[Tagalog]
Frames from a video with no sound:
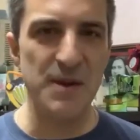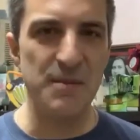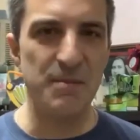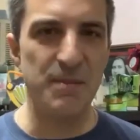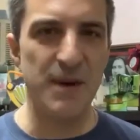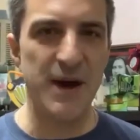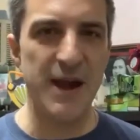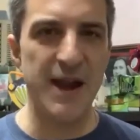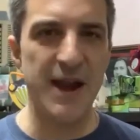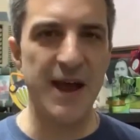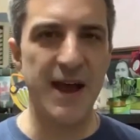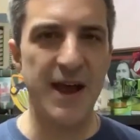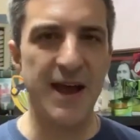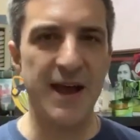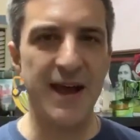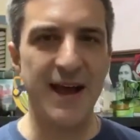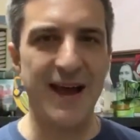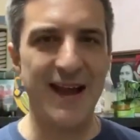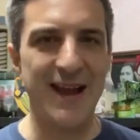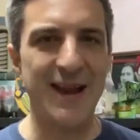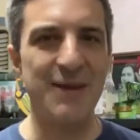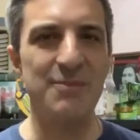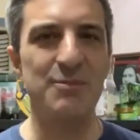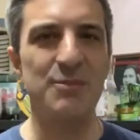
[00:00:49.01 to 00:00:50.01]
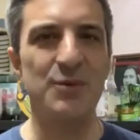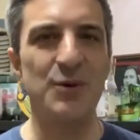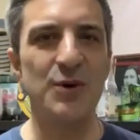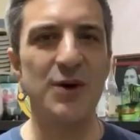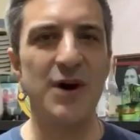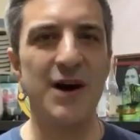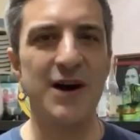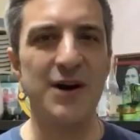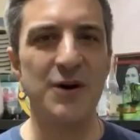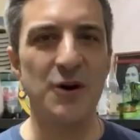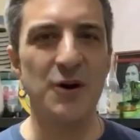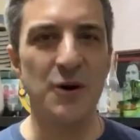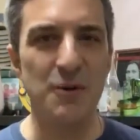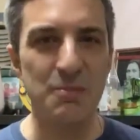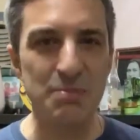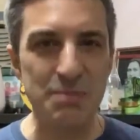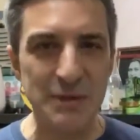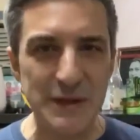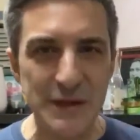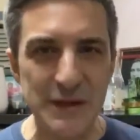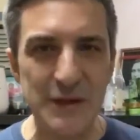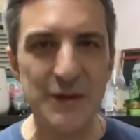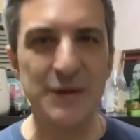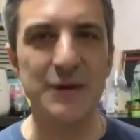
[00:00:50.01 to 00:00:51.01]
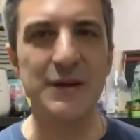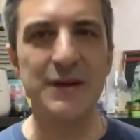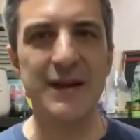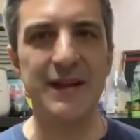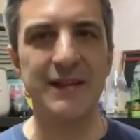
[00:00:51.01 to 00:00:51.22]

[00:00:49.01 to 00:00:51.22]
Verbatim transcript: Para alam mo ang opinyon